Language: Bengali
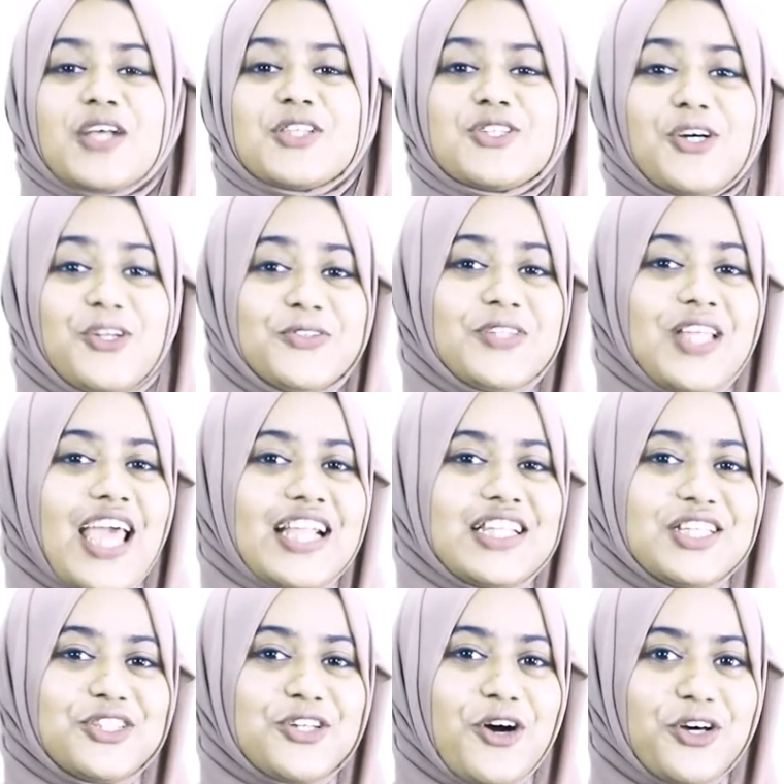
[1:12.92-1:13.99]
চলুন
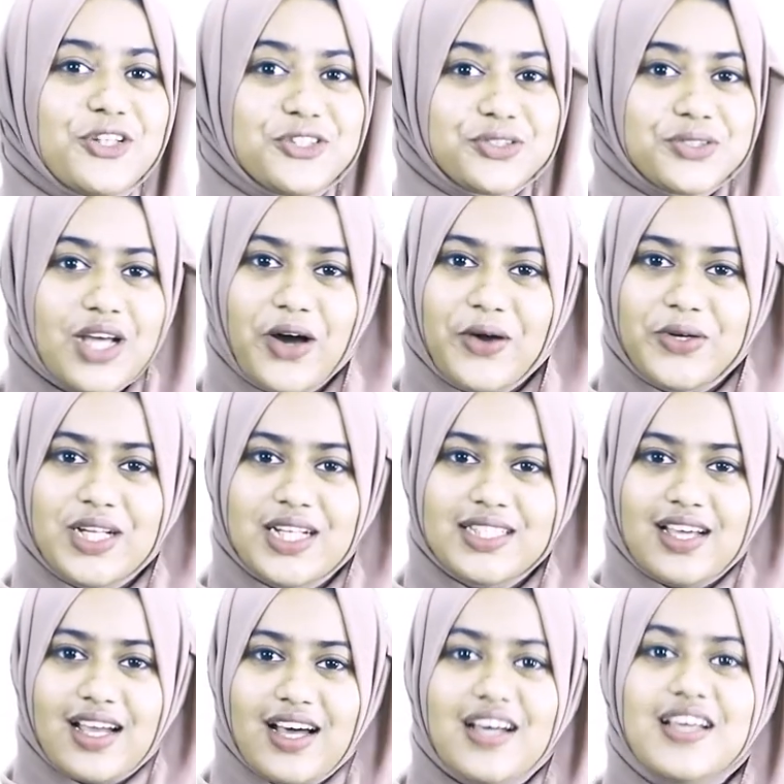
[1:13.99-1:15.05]
একটি সহজ উদাহরণের
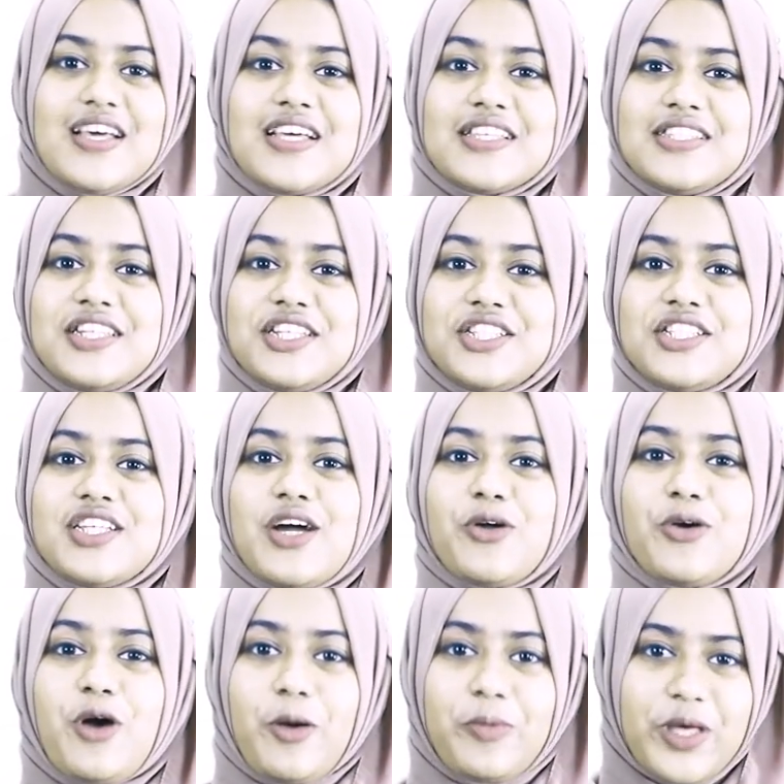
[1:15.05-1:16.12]
দ্বারা জিনিসটি আরও
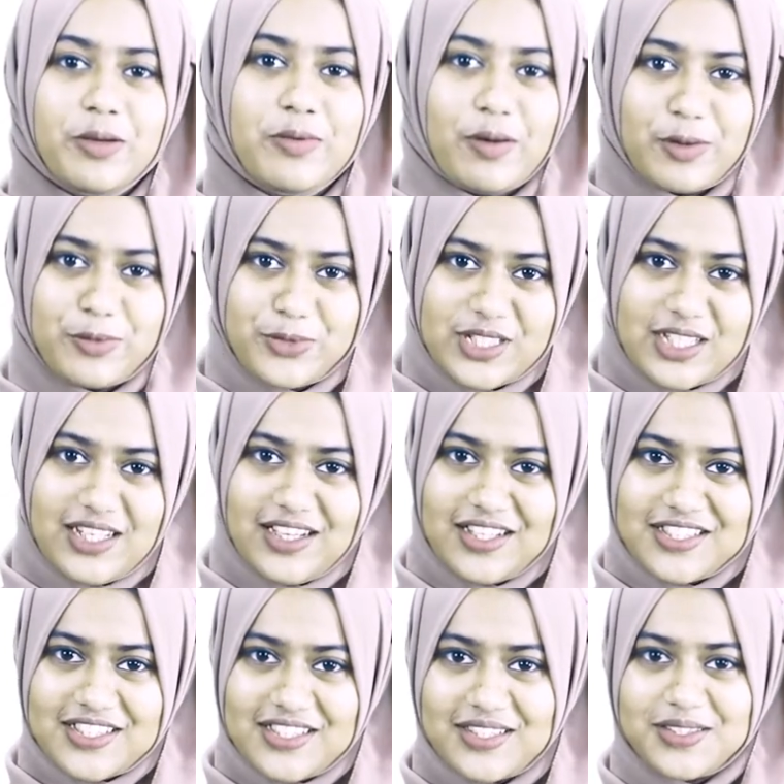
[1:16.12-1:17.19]
গভীরভাবে বুঝে নেওয়া
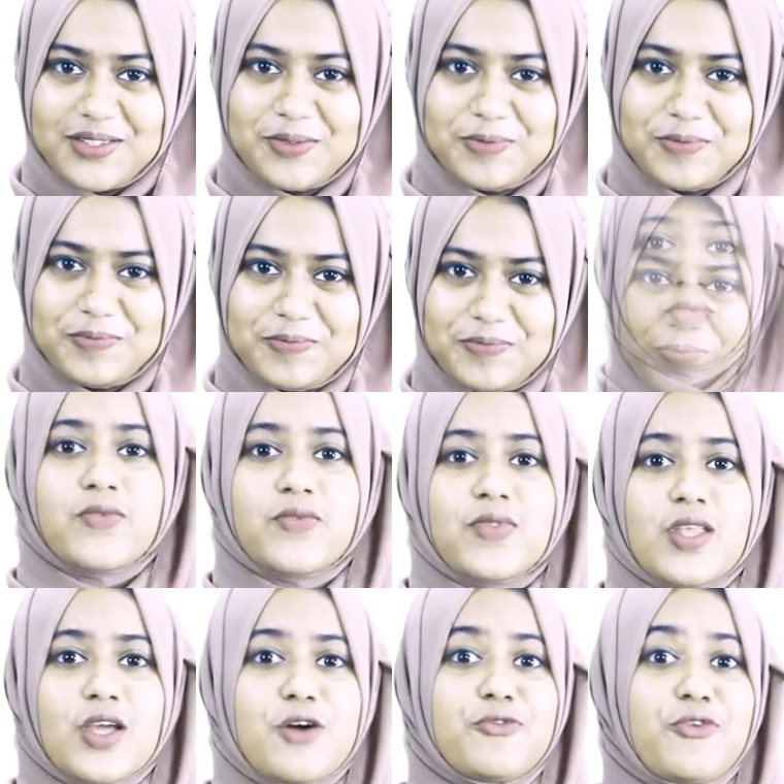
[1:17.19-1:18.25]
যাক
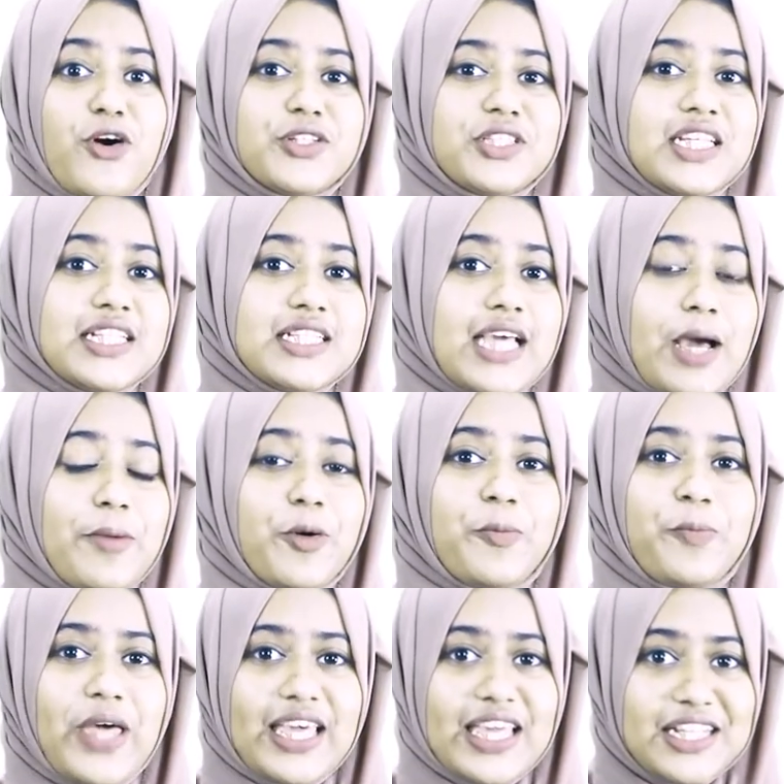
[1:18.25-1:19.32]
ফন্টিন্ড এবং
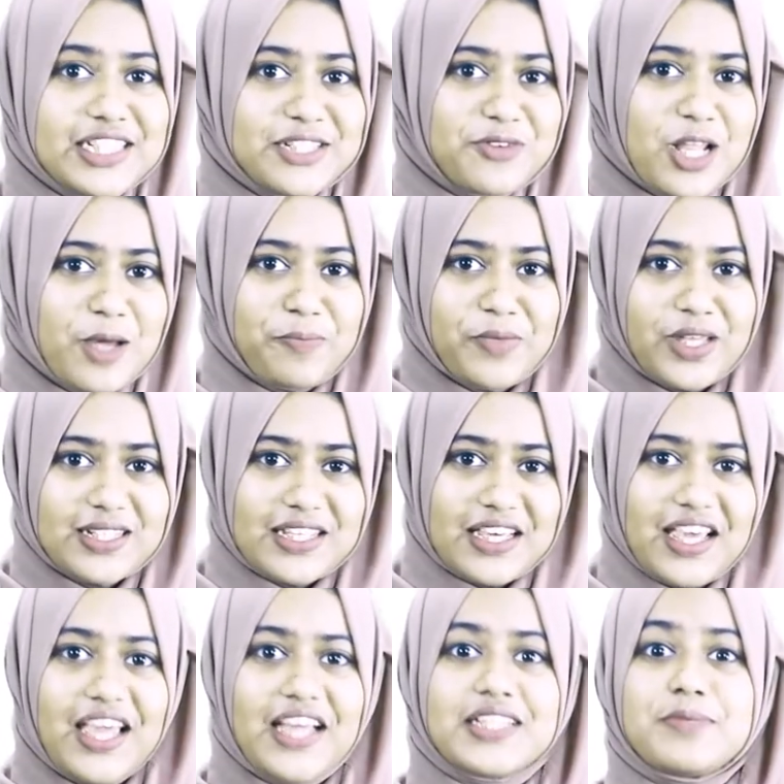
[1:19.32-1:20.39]
ব্যাকিং ডেভেলপমেন্টকে
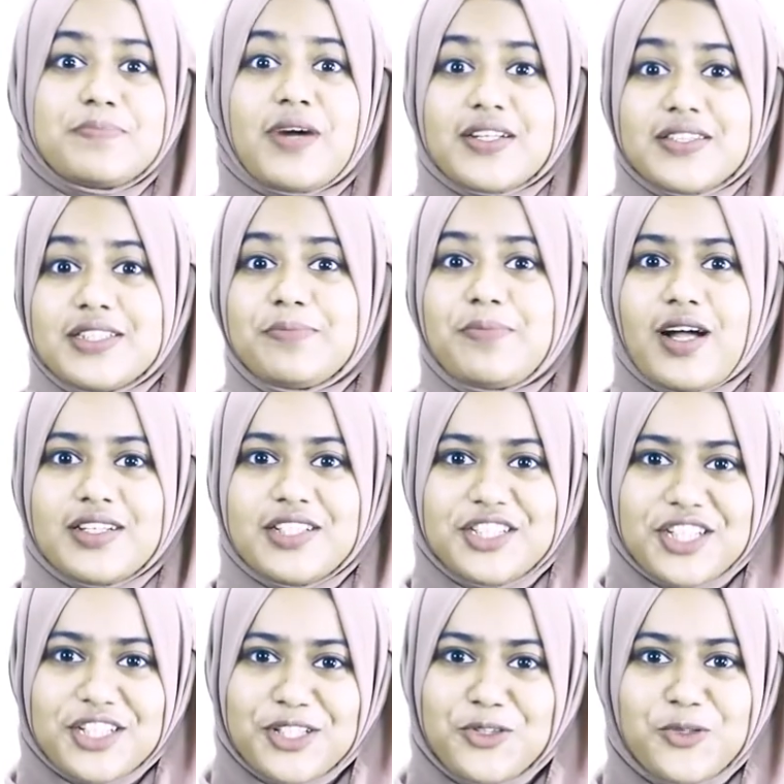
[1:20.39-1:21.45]
একটি বার্থডে পার্টির
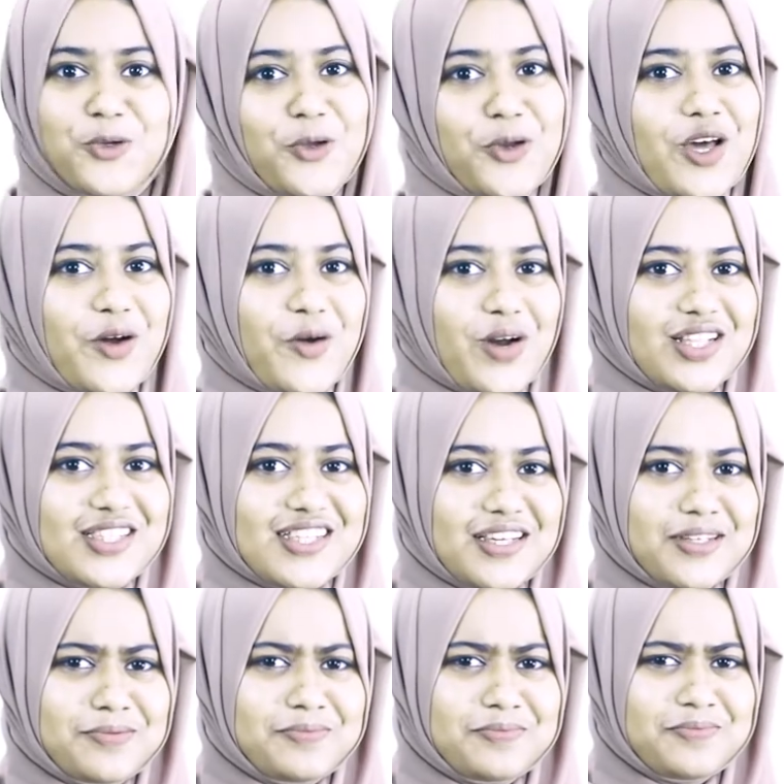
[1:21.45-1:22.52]
সাথে তুলনা করা যায়
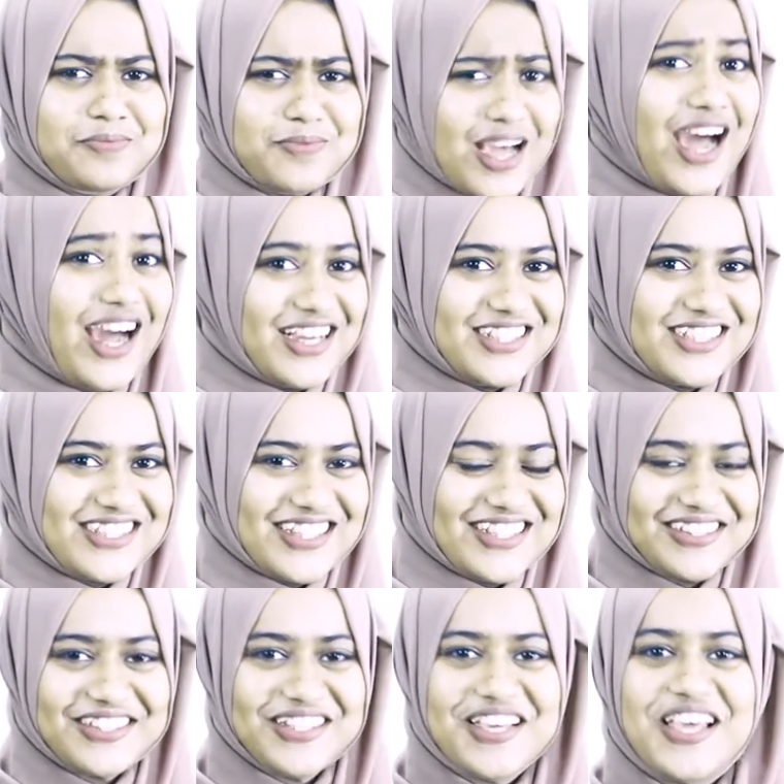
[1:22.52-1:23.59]
হাসছেন
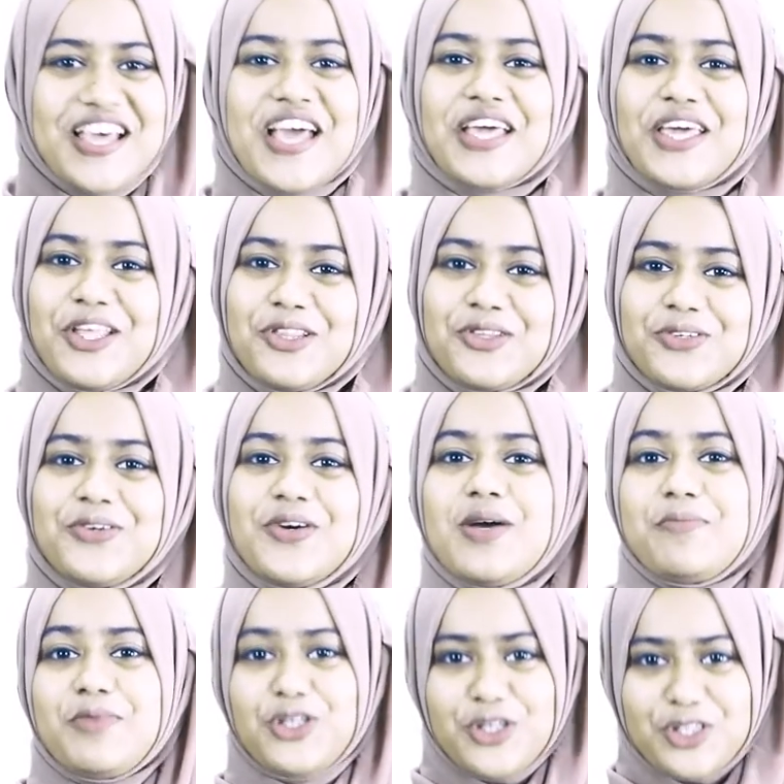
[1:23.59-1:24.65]
কিন্তু
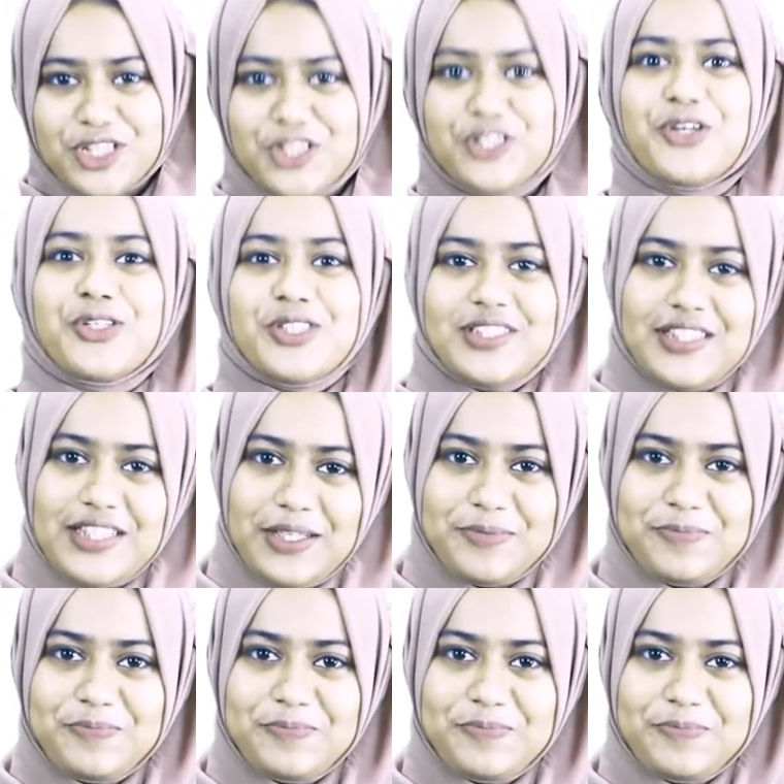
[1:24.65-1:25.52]
বিষয়টি সত্যি